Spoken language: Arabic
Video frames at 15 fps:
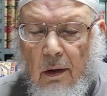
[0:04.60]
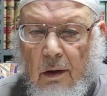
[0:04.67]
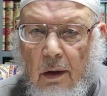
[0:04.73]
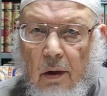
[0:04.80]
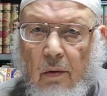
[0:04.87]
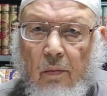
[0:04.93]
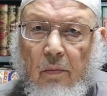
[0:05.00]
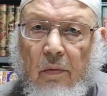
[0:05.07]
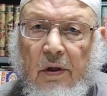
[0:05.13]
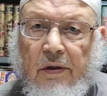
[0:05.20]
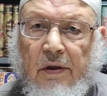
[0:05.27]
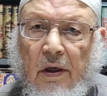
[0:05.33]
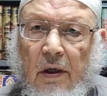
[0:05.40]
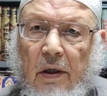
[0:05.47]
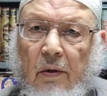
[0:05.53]
اللهم
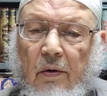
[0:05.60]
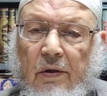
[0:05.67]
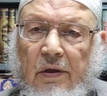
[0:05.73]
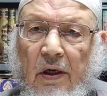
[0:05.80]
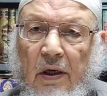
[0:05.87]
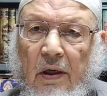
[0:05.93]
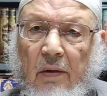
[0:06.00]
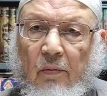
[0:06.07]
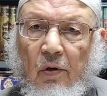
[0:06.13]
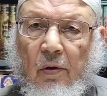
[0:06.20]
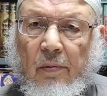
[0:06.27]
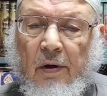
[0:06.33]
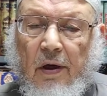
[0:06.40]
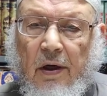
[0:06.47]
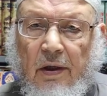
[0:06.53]
صل وسلم
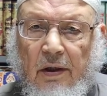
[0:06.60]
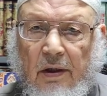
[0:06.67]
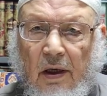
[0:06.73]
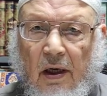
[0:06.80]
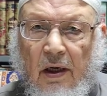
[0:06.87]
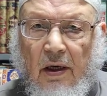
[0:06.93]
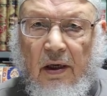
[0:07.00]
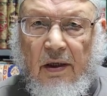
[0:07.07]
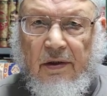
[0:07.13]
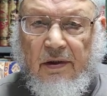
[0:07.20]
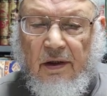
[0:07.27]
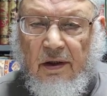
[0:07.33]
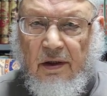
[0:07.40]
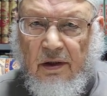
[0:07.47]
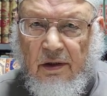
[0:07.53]
وبارك على
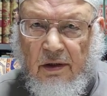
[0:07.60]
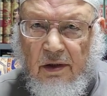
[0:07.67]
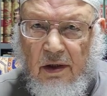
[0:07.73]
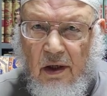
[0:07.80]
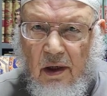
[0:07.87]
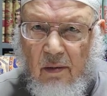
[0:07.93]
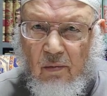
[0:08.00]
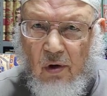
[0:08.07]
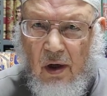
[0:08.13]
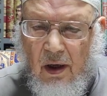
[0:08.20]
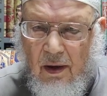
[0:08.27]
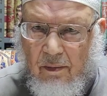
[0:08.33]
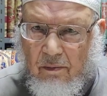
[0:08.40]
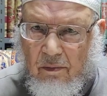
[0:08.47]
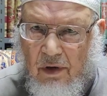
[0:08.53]
سيدنا
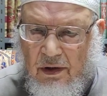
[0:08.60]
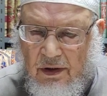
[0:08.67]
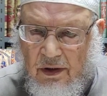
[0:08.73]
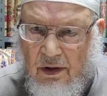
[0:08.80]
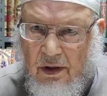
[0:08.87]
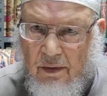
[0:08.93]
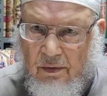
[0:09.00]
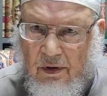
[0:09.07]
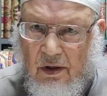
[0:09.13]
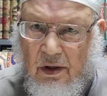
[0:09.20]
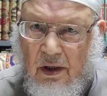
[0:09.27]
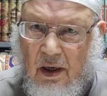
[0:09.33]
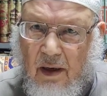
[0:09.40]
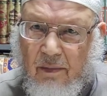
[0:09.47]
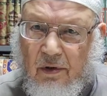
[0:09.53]
محمد النبي
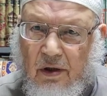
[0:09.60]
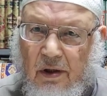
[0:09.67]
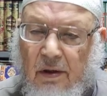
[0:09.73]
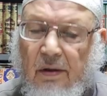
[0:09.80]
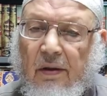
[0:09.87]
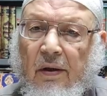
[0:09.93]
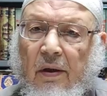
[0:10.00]
الأمين